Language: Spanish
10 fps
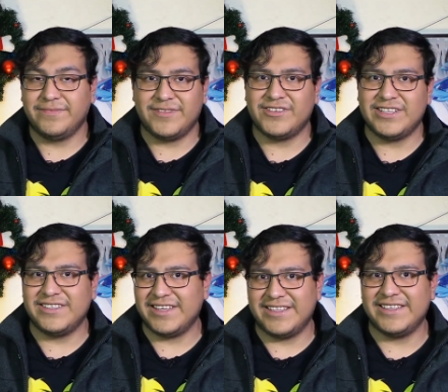No sé
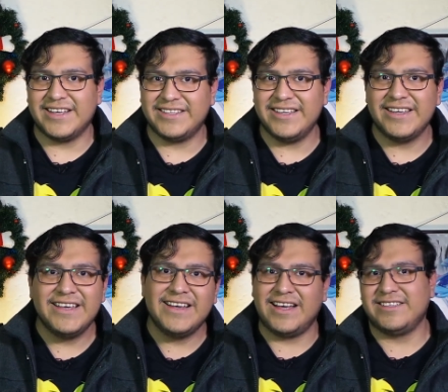si se dice así,
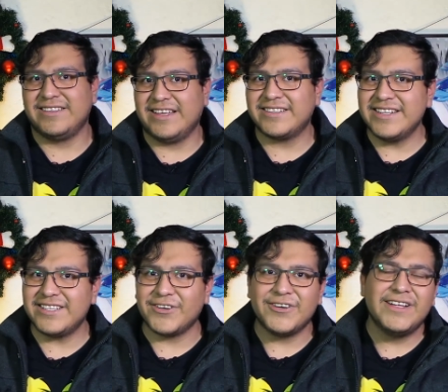si está
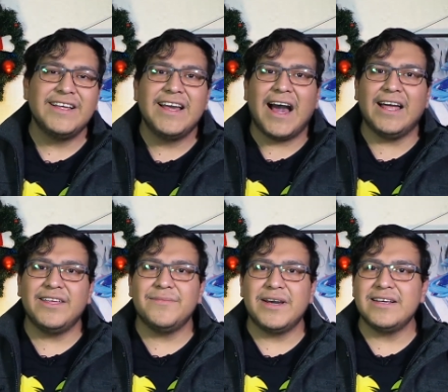escrito.
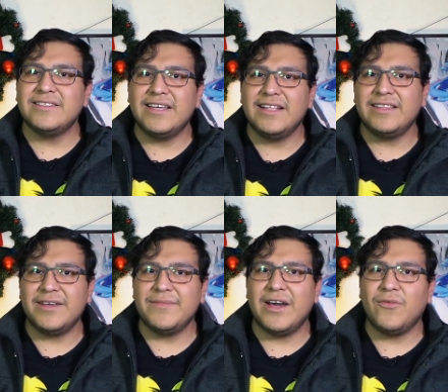Además del
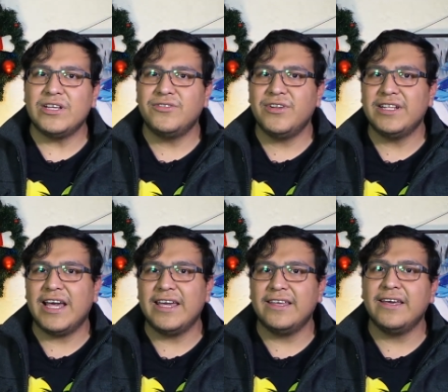tema
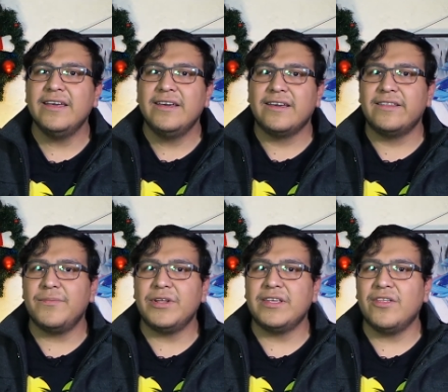en aire
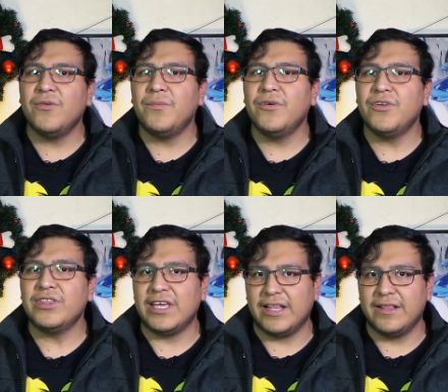interpretado
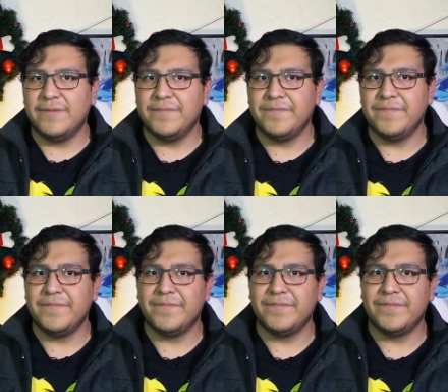por Ned.
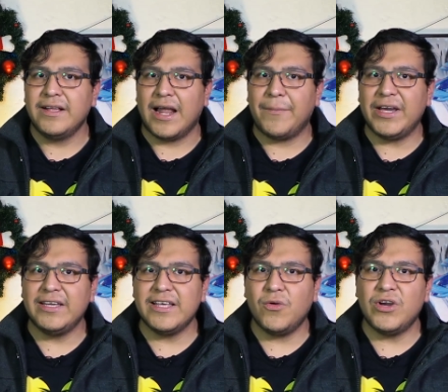La
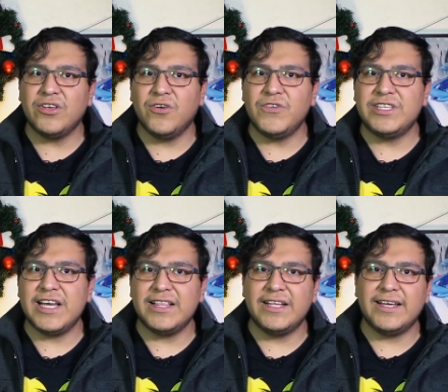página web
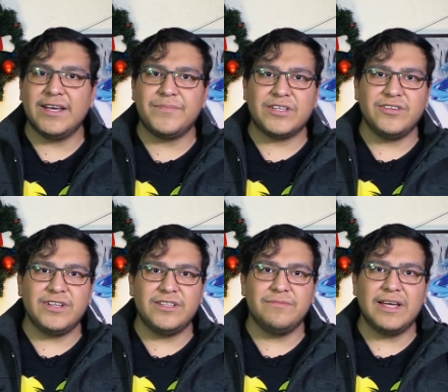oficial de la
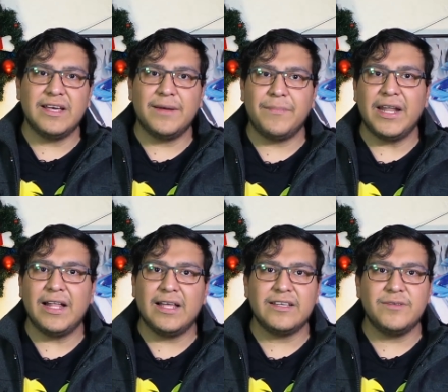adaptación animada
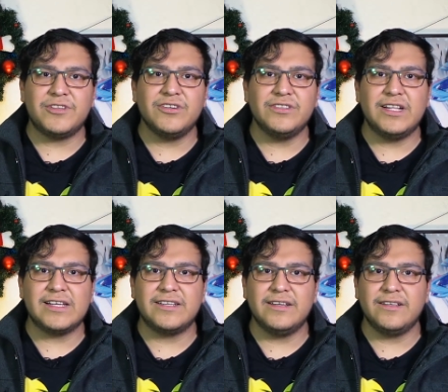para la televisión de
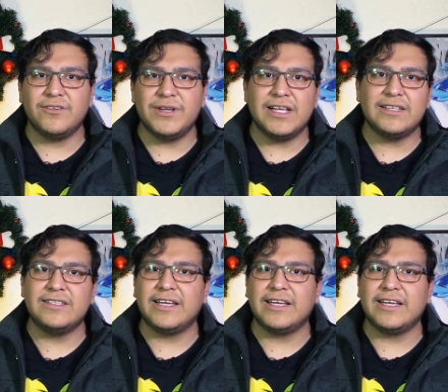la serie de novelas